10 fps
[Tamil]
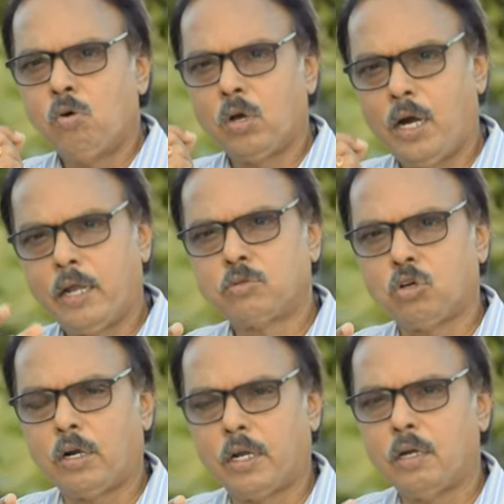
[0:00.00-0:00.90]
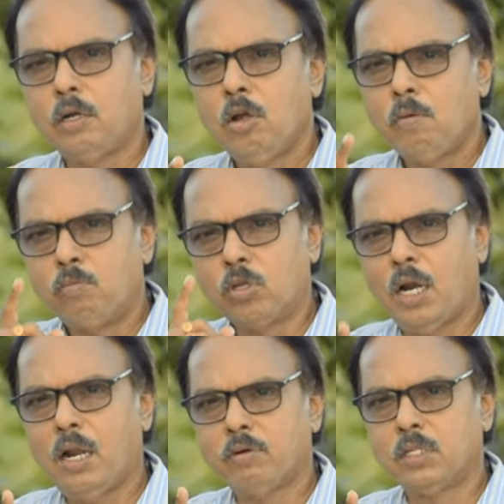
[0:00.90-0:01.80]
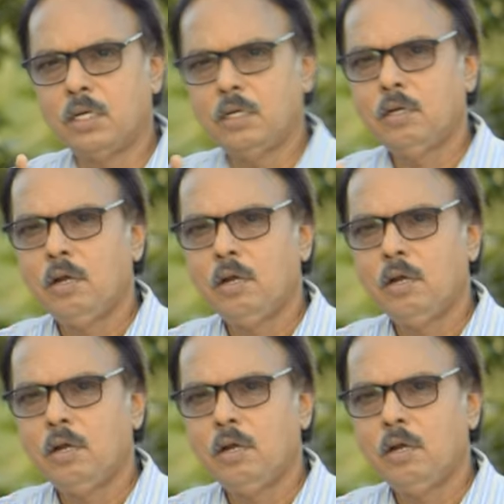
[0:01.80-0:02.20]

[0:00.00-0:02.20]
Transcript: உங்களிடம் சொல்கிறேன் முதல்ல வந்து